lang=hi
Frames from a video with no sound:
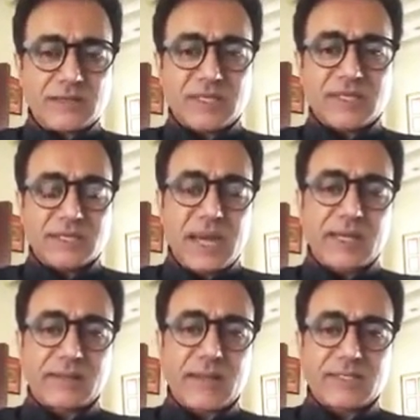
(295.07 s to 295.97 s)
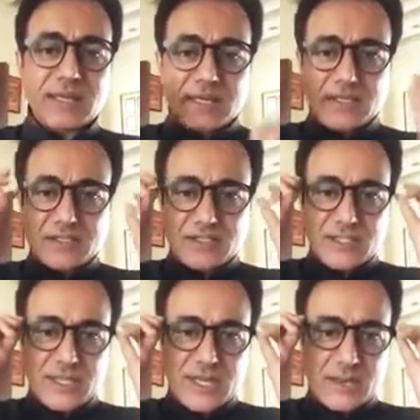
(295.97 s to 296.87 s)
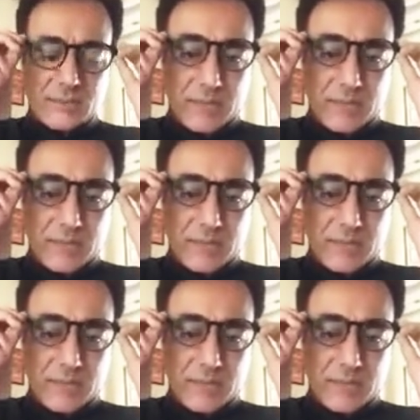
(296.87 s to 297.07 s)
जिसकी सहायता से कृष्ण जी ने